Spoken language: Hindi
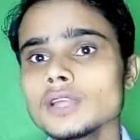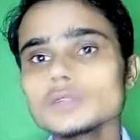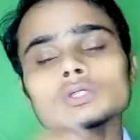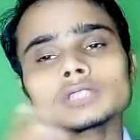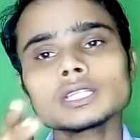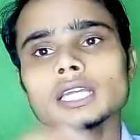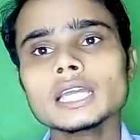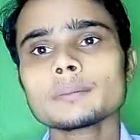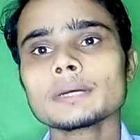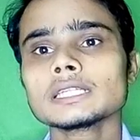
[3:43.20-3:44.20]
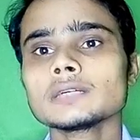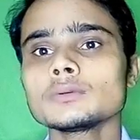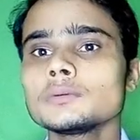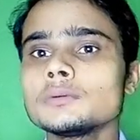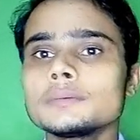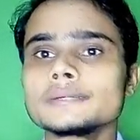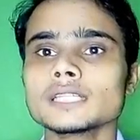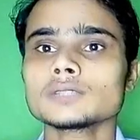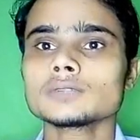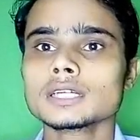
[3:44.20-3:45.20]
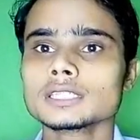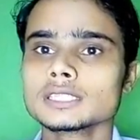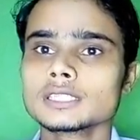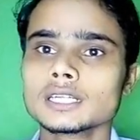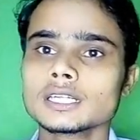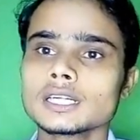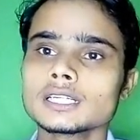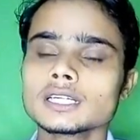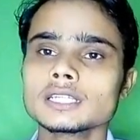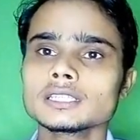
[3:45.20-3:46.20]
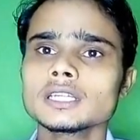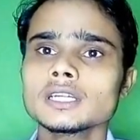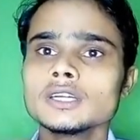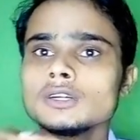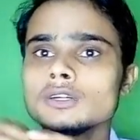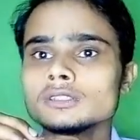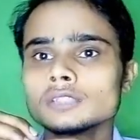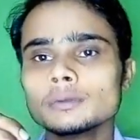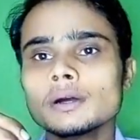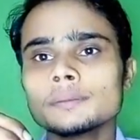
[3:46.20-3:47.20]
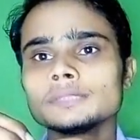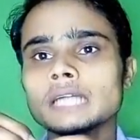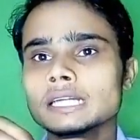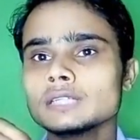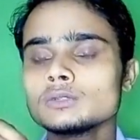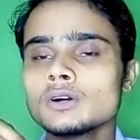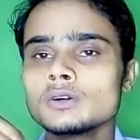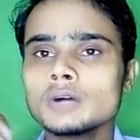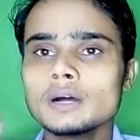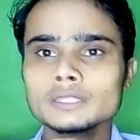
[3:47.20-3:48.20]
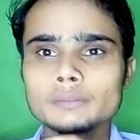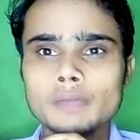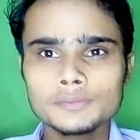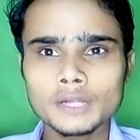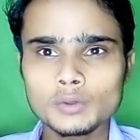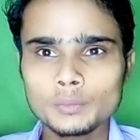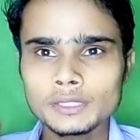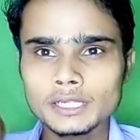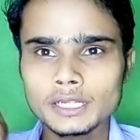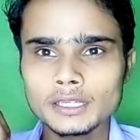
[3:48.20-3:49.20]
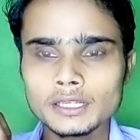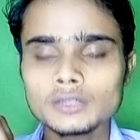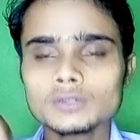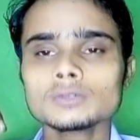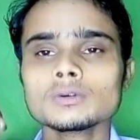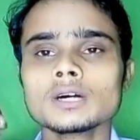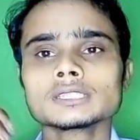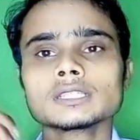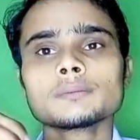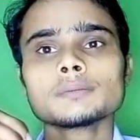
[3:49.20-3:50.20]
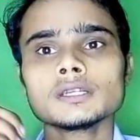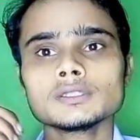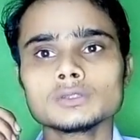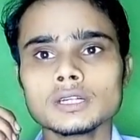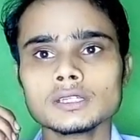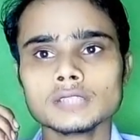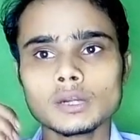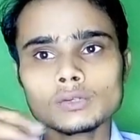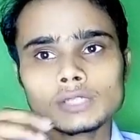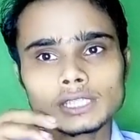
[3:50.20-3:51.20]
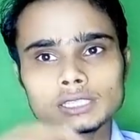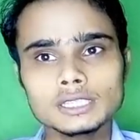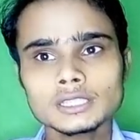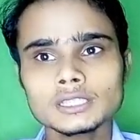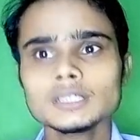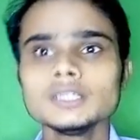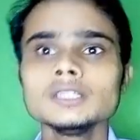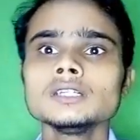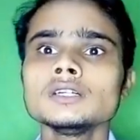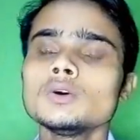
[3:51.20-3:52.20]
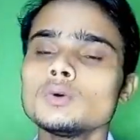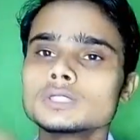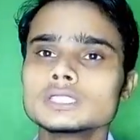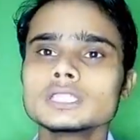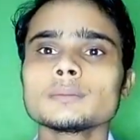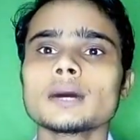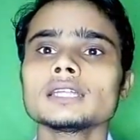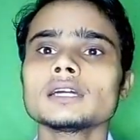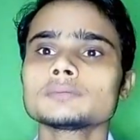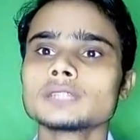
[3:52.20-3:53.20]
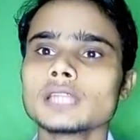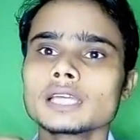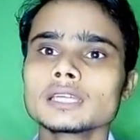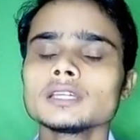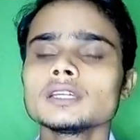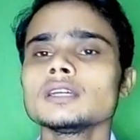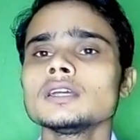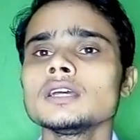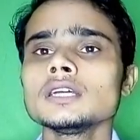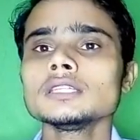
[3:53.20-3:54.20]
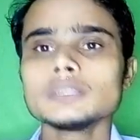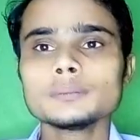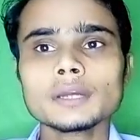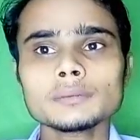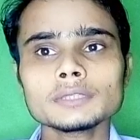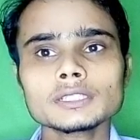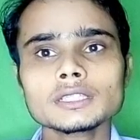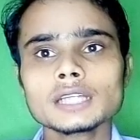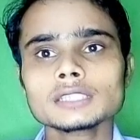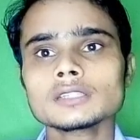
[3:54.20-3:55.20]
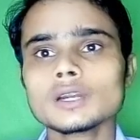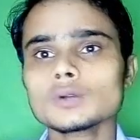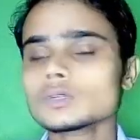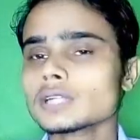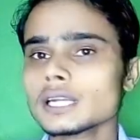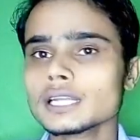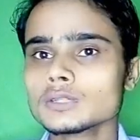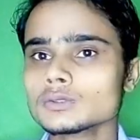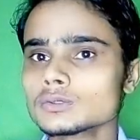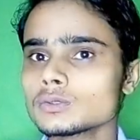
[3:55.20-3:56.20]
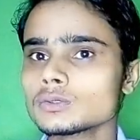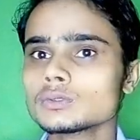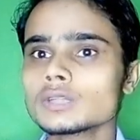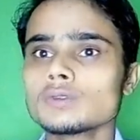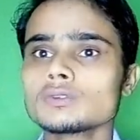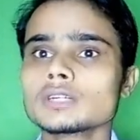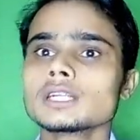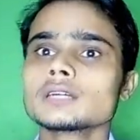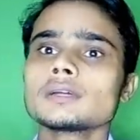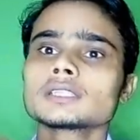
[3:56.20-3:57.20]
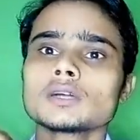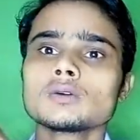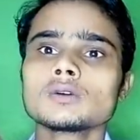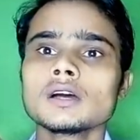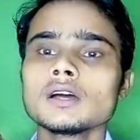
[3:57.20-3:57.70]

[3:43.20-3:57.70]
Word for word: तो उसके लिए क्या पता है वो भी मैं बता दूँगा कैसे करना है ठीक है तब आप जाके वहाँ से वेबसाइट ओपन करेंगे वहाँ से आप जो है डाउनलोड कर सकते हैं उसके बाद आप चलाएंगे जब भी आप देखिए गैस डाउनलोड कर लेंगे उसको तो डाउनलोड करने के बाद क्या होगा